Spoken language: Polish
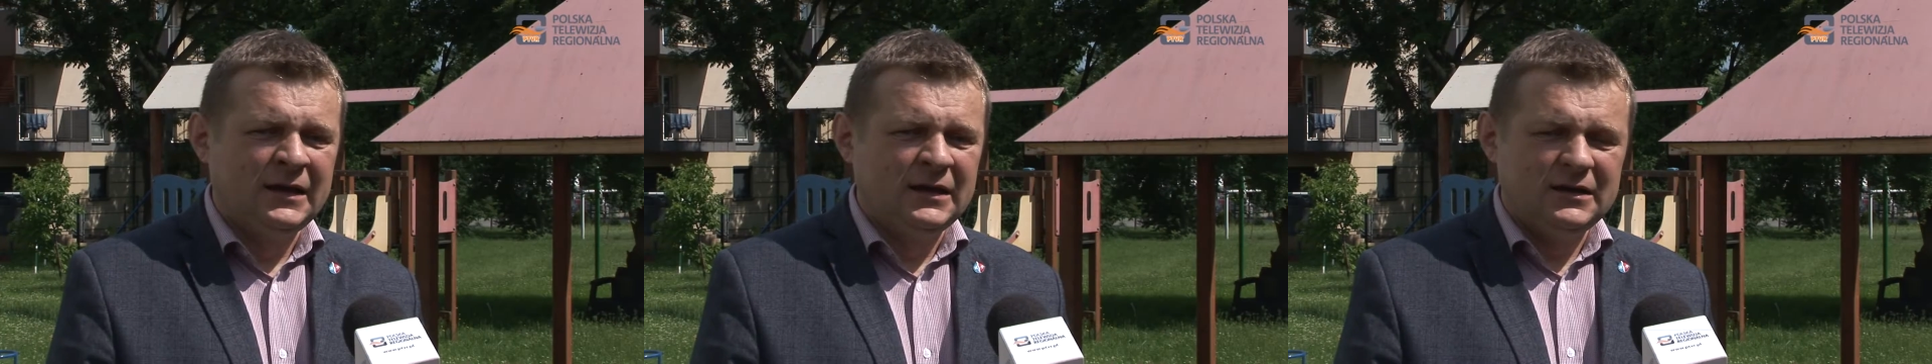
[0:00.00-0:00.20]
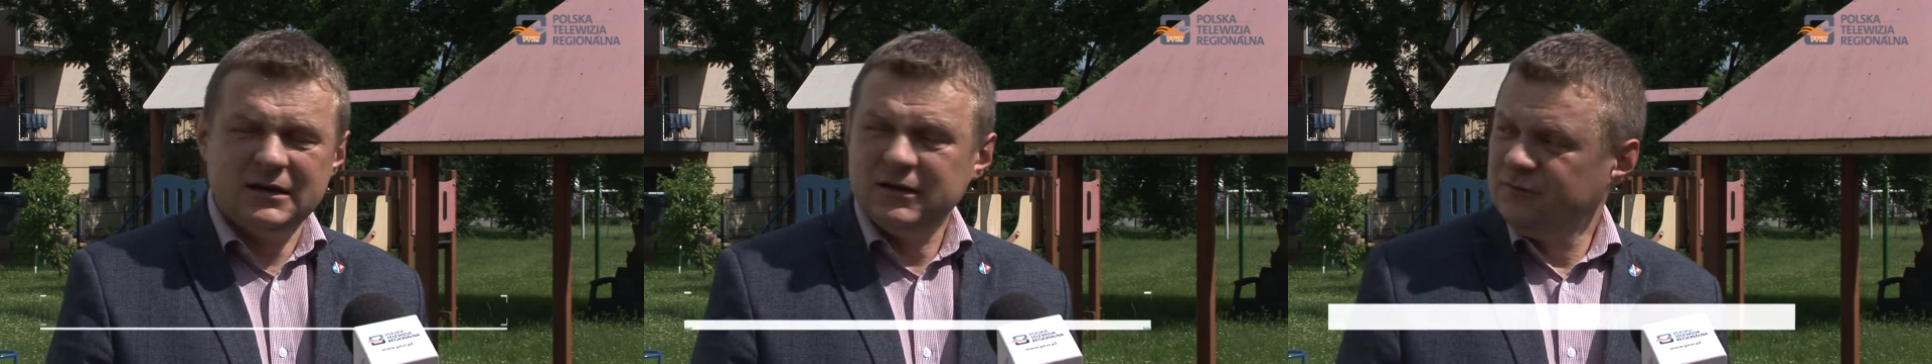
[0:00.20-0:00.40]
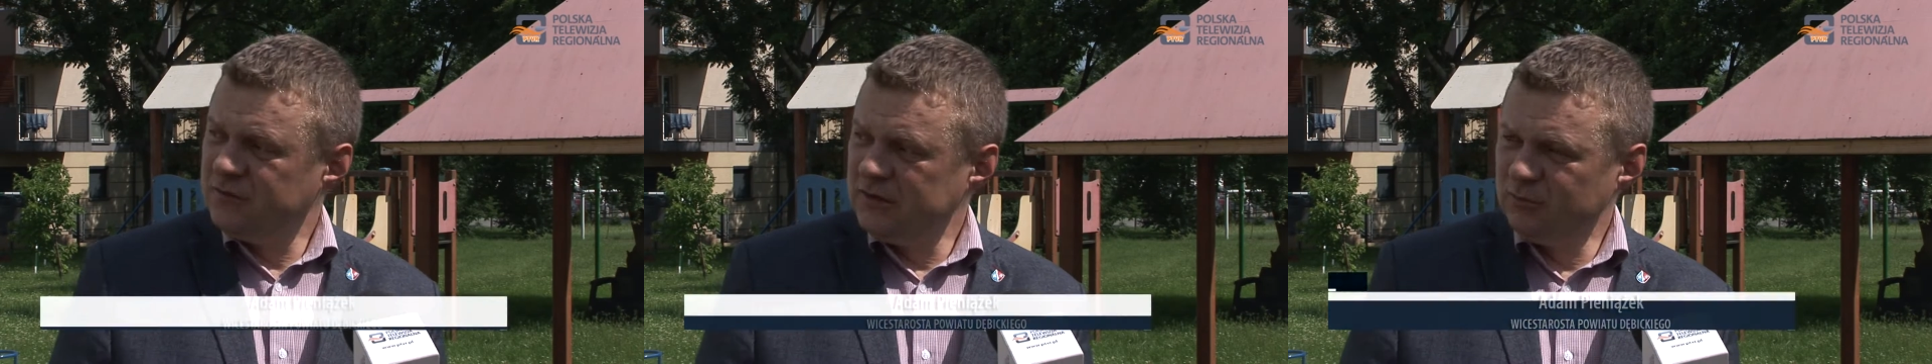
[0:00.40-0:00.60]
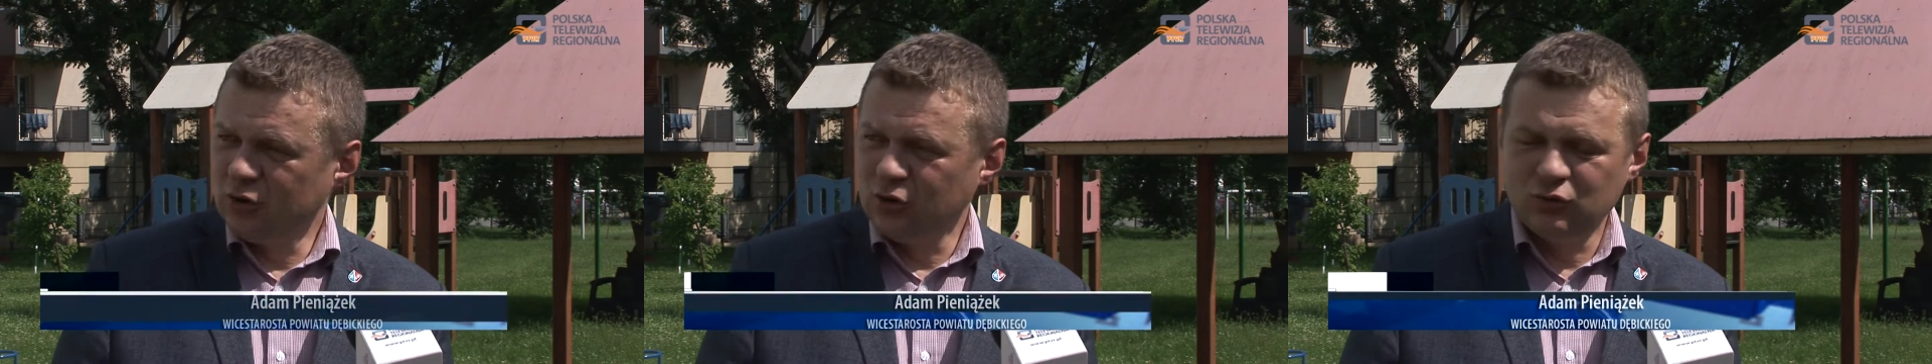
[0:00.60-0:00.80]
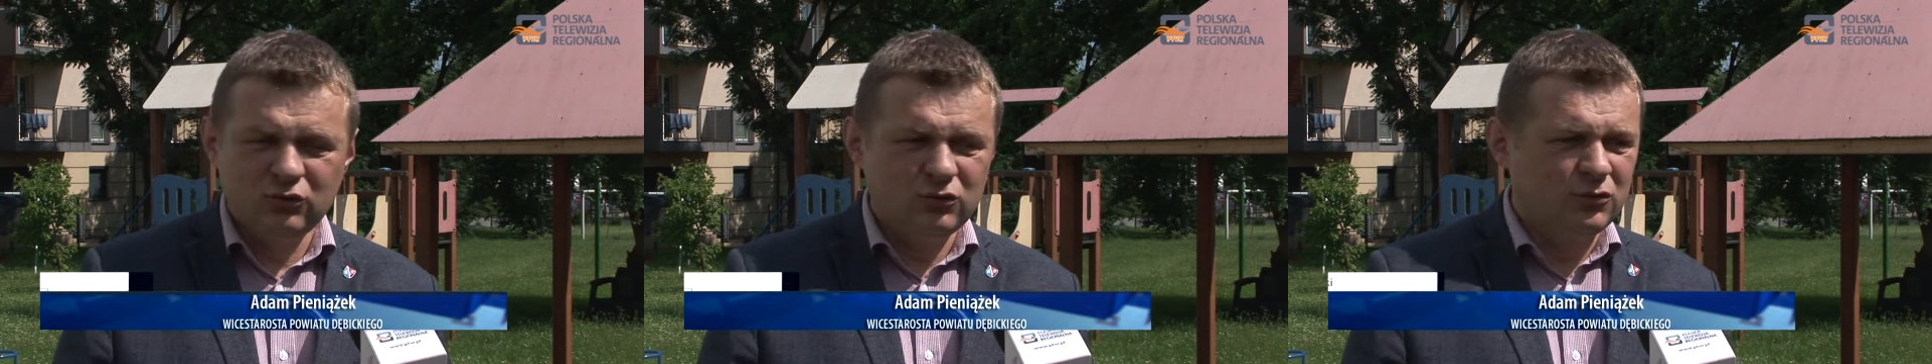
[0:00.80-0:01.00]
E, w tym
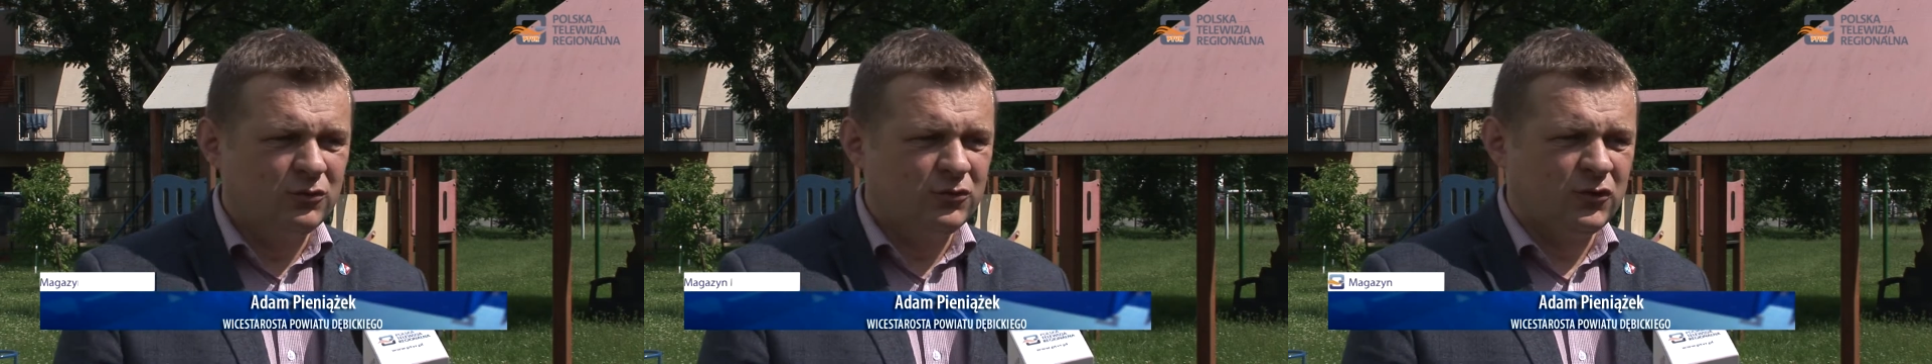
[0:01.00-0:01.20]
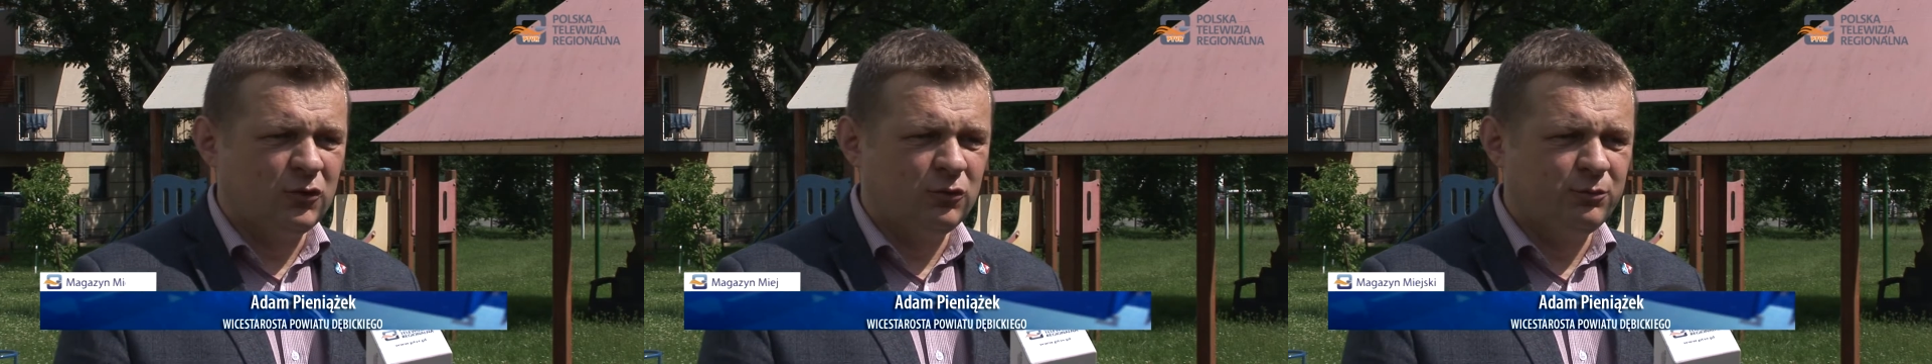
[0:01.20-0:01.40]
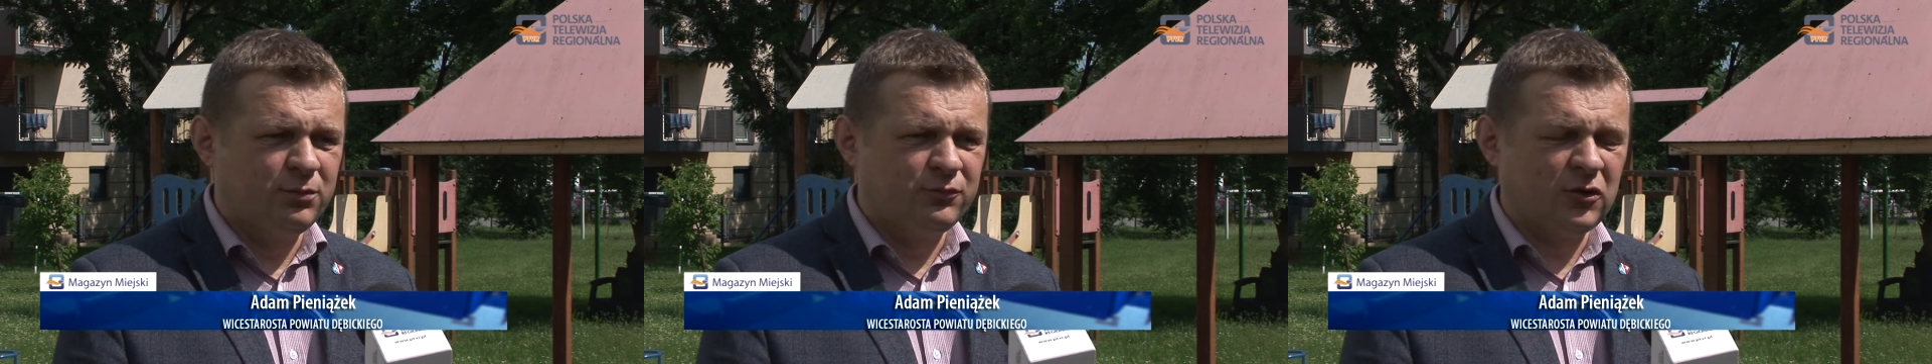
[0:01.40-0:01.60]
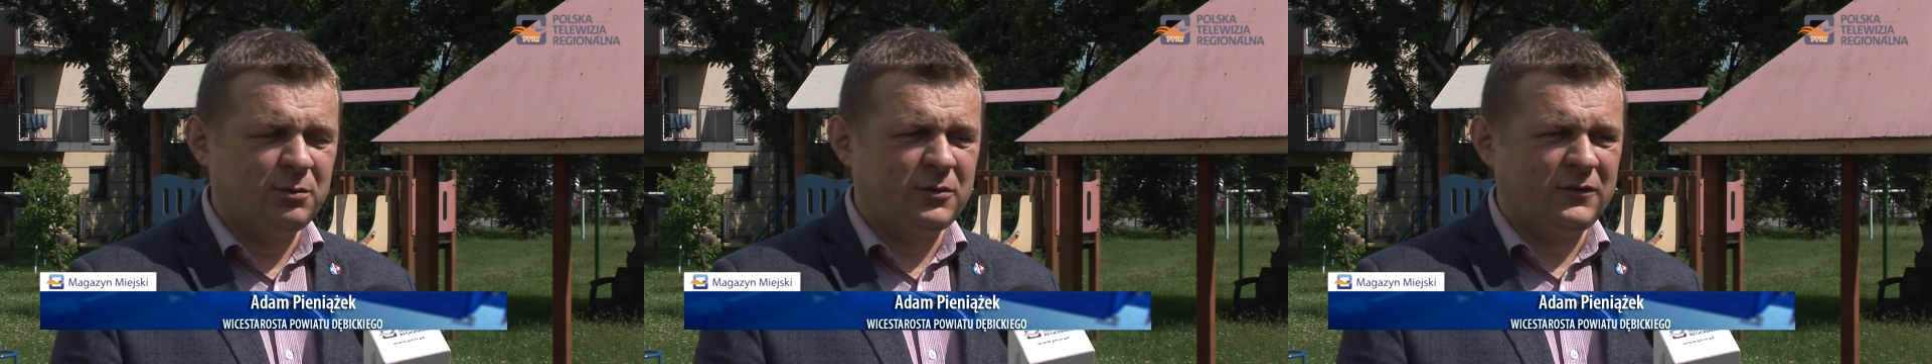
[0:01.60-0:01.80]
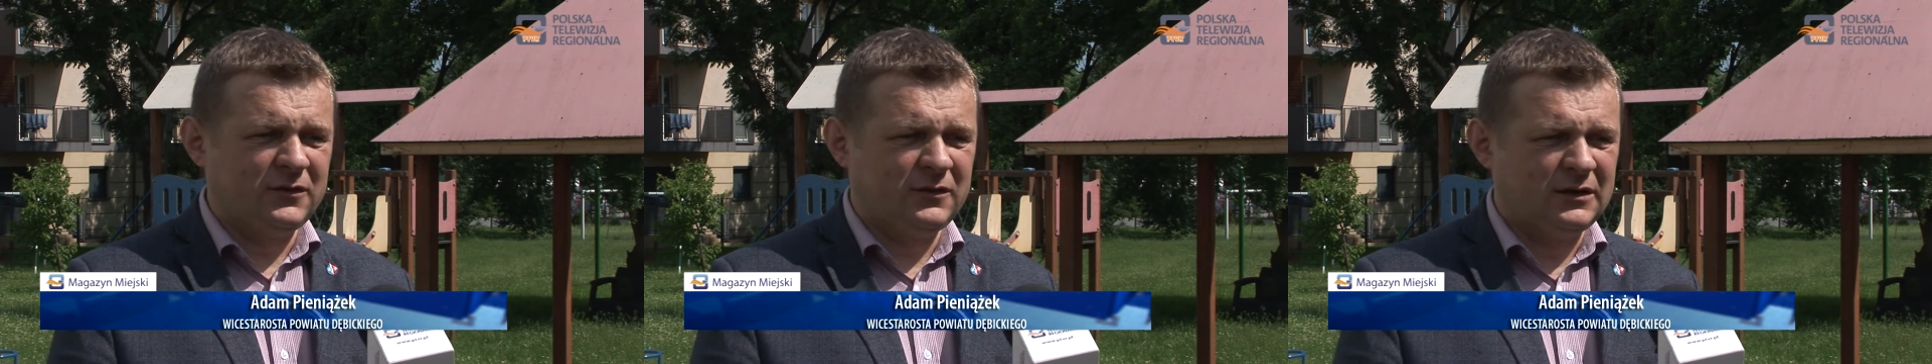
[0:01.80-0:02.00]
roku są
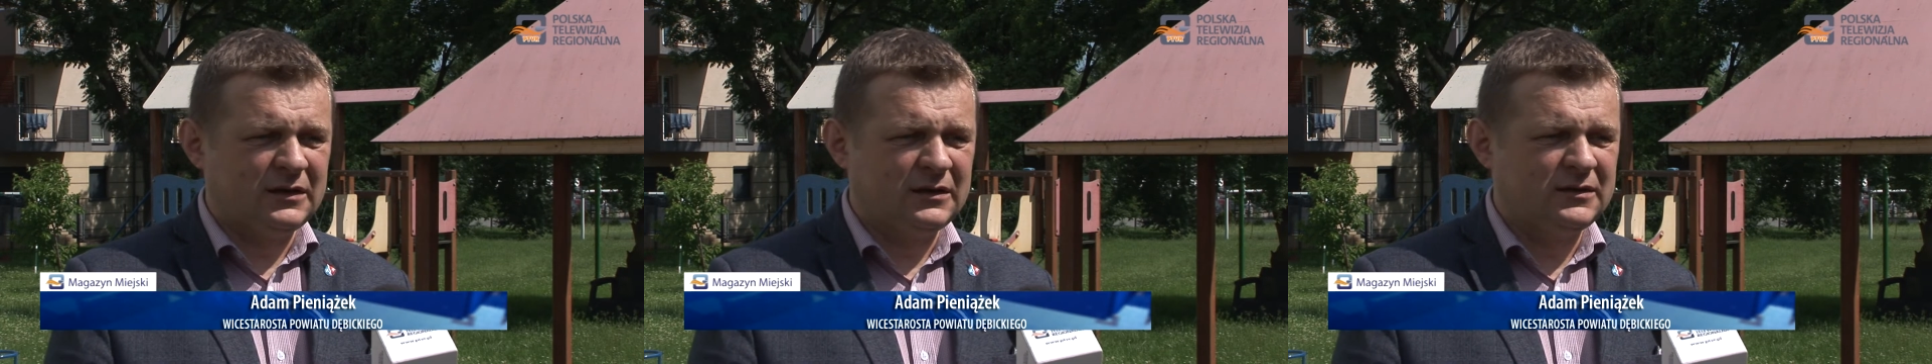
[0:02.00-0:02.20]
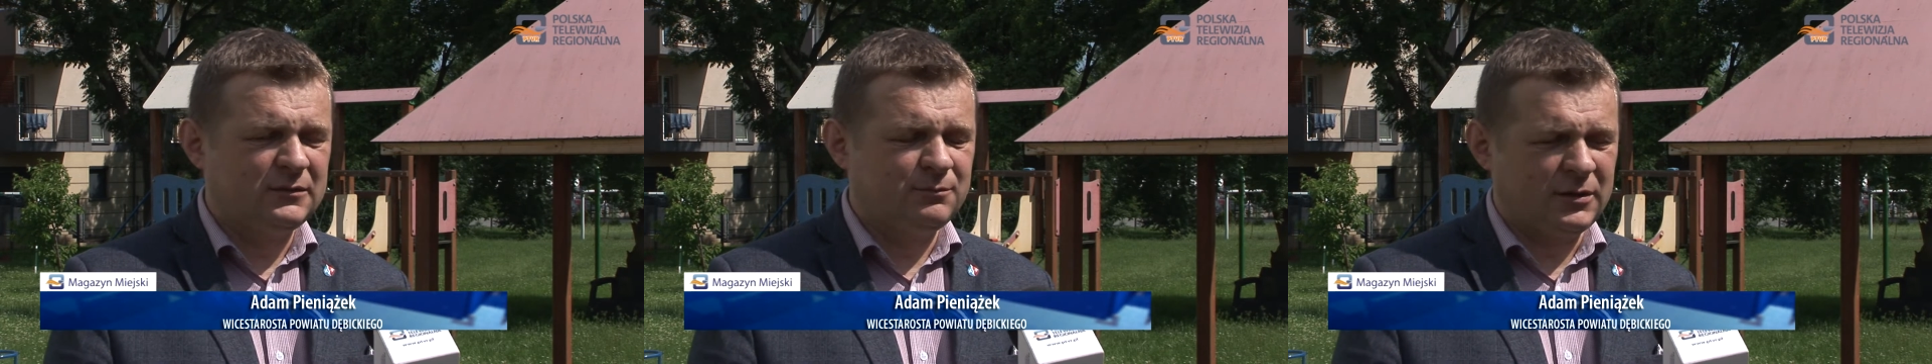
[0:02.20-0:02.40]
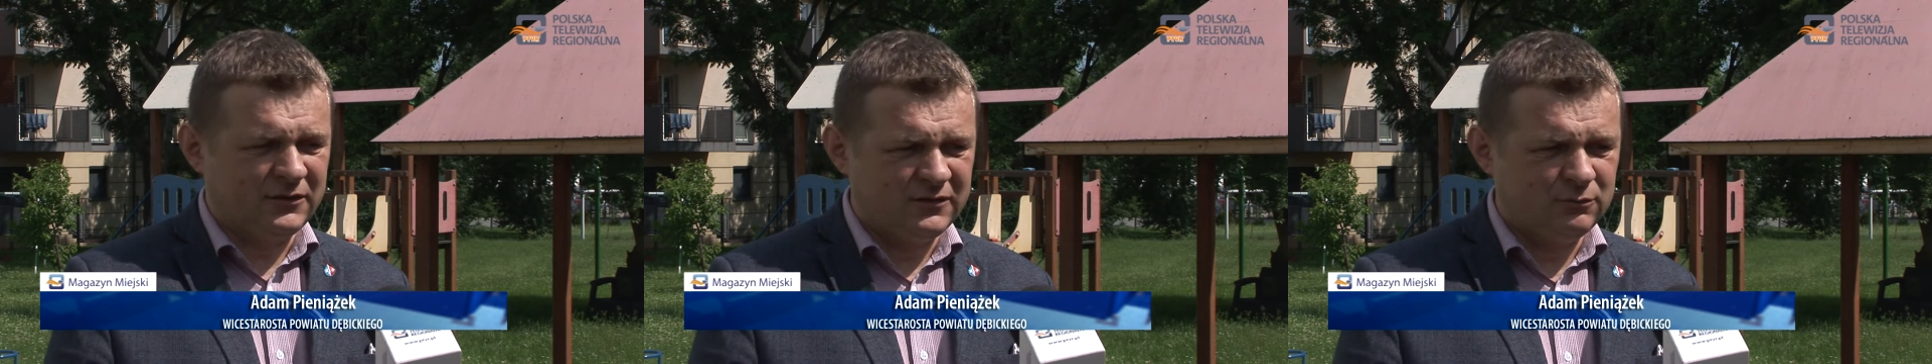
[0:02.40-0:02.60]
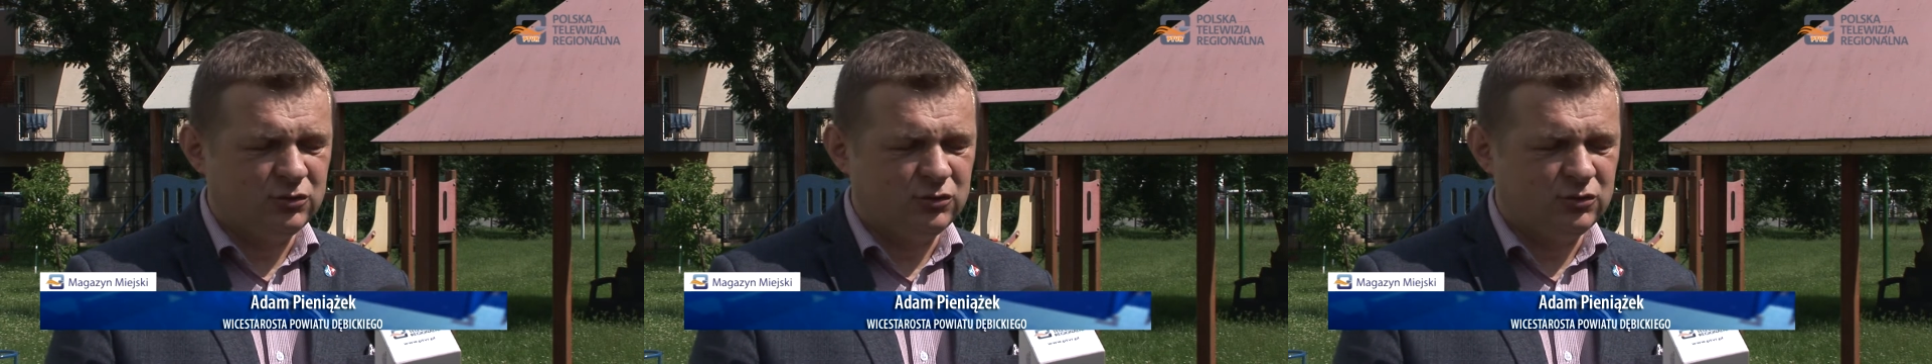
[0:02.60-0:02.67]
przeprowadzane prace